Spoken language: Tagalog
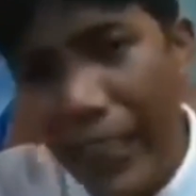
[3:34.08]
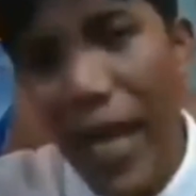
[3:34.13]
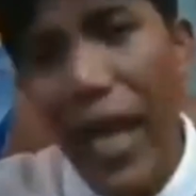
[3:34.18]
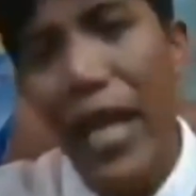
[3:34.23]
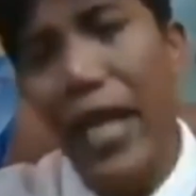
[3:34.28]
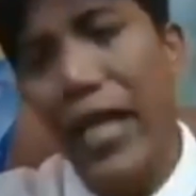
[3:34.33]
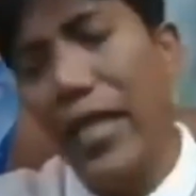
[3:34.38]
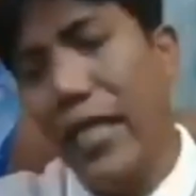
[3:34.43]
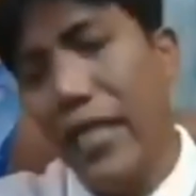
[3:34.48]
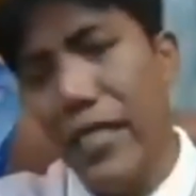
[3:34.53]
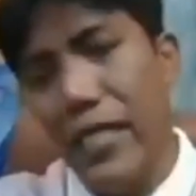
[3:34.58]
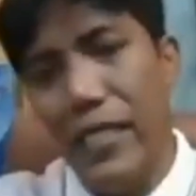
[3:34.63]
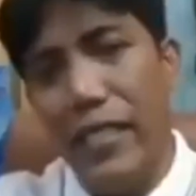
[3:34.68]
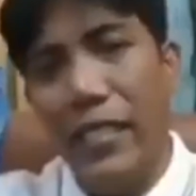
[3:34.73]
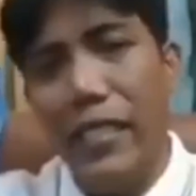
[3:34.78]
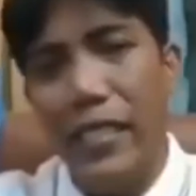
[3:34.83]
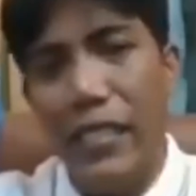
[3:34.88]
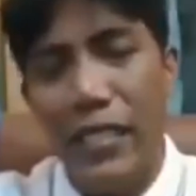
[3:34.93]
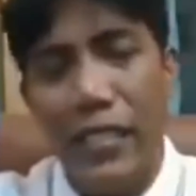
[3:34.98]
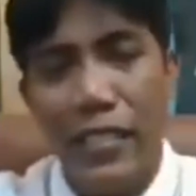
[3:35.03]
Sa
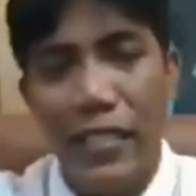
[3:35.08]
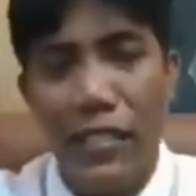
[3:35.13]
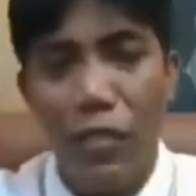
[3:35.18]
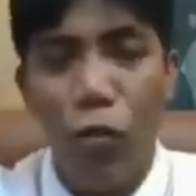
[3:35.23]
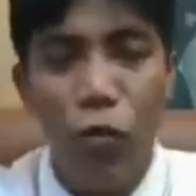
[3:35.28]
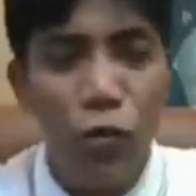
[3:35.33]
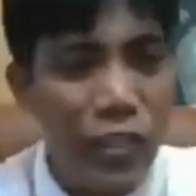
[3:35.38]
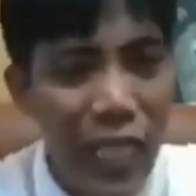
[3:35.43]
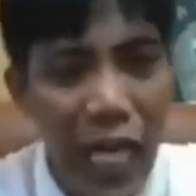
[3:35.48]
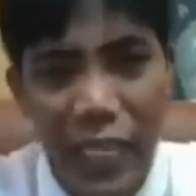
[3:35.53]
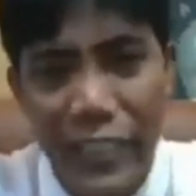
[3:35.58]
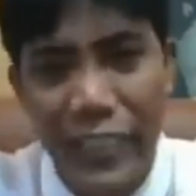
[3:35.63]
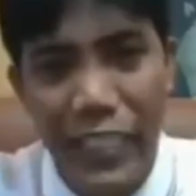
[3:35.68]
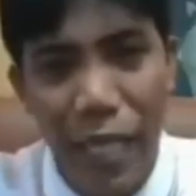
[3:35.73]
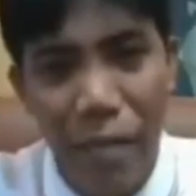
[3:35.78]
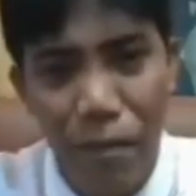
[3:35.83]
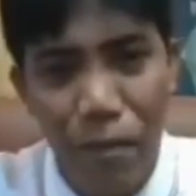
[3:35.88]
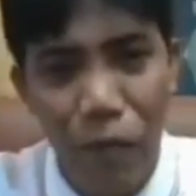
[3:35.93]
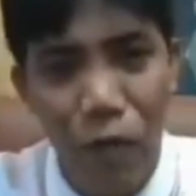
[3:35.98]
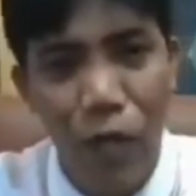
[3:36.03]
Pasay,
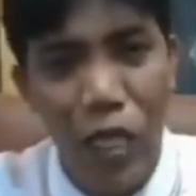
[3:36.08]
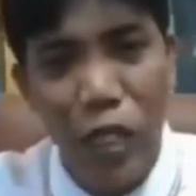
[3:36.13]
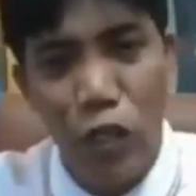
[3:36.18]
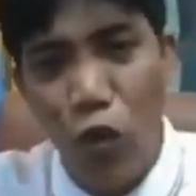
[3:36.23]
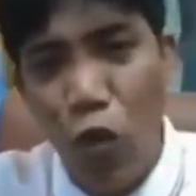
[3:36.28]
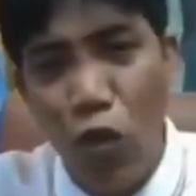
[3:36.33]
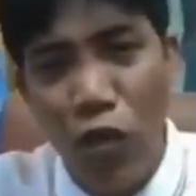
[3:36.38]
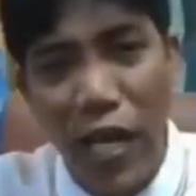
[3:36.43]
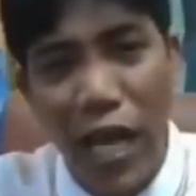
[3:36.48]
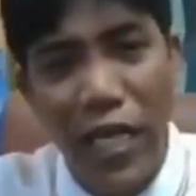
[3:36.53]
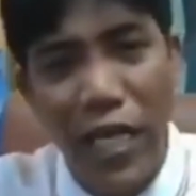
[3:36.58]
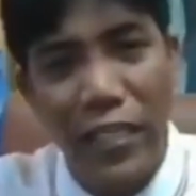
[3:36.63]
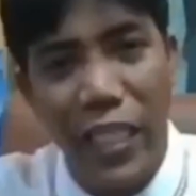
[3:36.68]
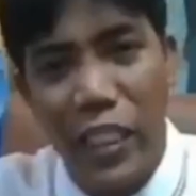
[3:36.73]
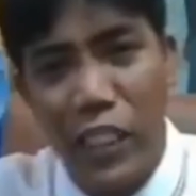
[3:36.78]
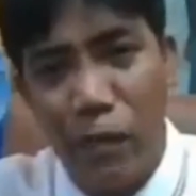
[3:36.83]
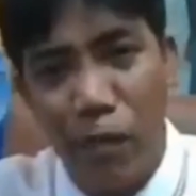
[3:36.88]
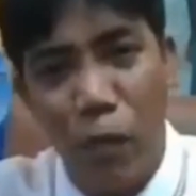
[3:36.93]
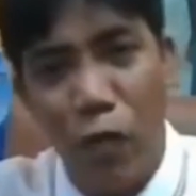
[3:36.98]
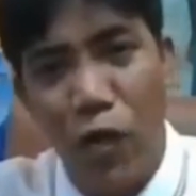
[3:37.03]
kung saan saan po
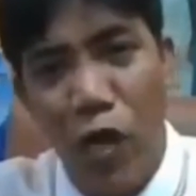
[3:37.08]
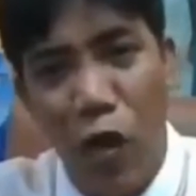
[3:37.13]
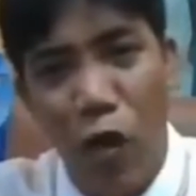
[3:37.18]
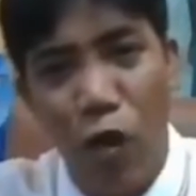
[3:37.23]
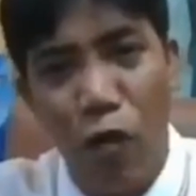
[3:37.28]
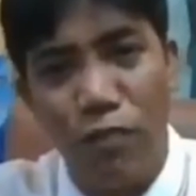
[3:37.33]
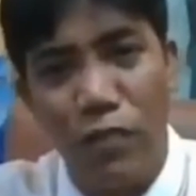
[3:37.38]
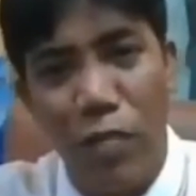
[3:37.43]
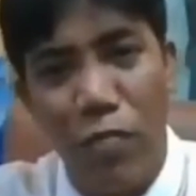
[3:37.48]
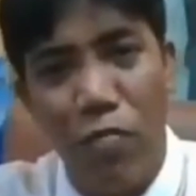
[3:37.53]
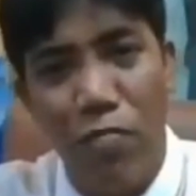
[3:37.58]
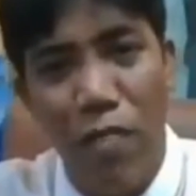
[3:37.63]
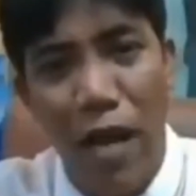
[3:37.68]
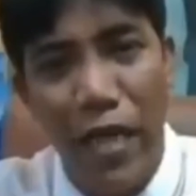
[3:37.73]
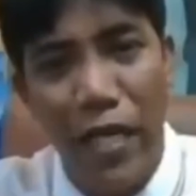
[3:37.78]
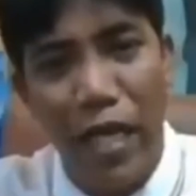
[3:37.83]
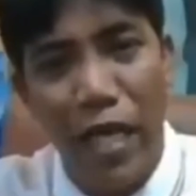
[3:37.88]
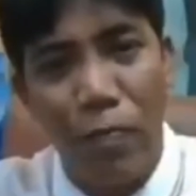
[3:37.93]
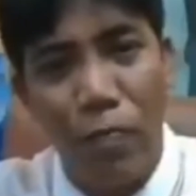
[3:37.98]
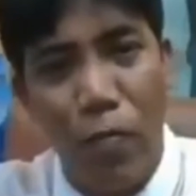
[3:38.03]
itong latest po ng
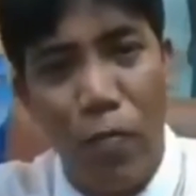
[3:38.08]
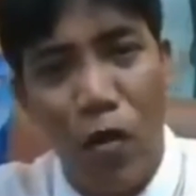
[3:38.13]
Optimum